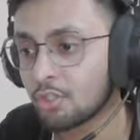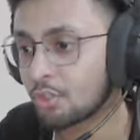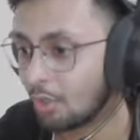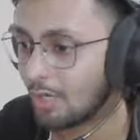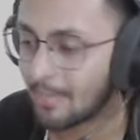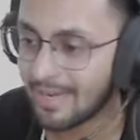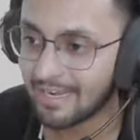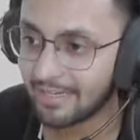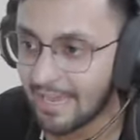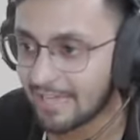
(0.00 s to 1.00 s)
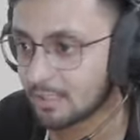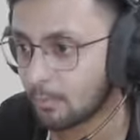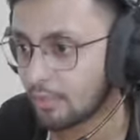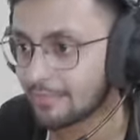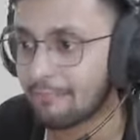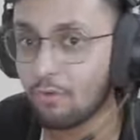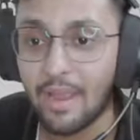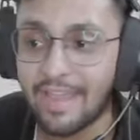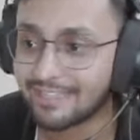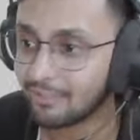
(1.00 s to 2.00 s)
जो हमारा नेक्स्ट बॉस है वो
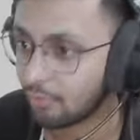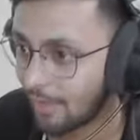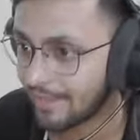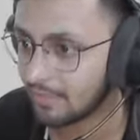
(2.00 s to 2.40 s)
है एक ड्रैगन